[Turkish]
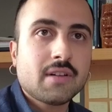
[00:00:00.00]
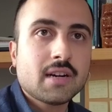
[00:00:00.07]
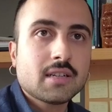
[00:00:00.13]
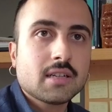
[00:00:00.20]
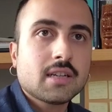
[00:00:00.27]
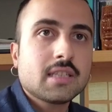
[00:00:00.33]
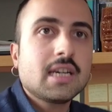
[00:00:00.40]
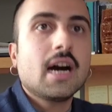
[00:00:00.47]
var.
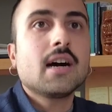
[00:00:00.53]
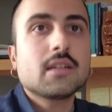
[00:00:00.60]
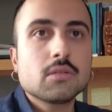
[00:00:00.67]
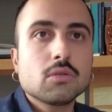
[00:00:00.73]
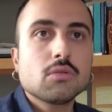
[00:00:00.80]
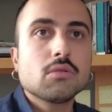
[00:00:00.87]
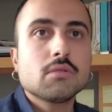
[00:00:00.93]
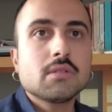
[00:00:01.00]
Yarın
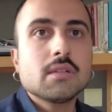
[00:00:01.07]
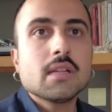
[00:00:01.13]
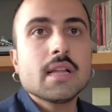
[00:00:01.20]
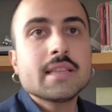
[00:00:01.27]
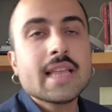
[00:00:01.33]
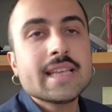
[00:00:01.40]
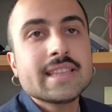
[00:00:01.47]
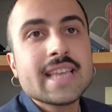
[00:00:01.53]
o
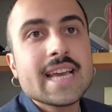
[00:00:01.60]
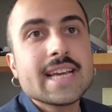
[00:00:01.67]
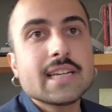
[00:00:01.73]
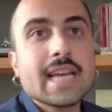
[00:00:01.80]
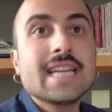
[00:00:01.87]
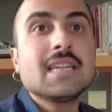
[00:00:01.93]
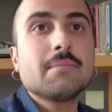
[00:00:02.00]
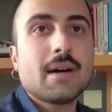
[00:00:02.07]
de- değeri
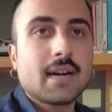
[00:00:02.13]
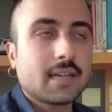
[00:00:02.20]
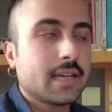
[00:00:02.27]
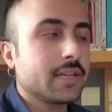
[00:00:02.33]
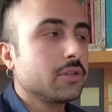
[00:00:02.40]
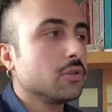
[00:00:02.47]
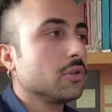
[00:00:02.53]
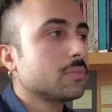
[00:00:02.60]
50 marka
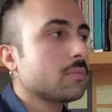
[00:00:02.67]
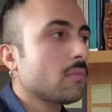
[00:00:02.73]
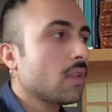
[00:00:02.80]
iniyor.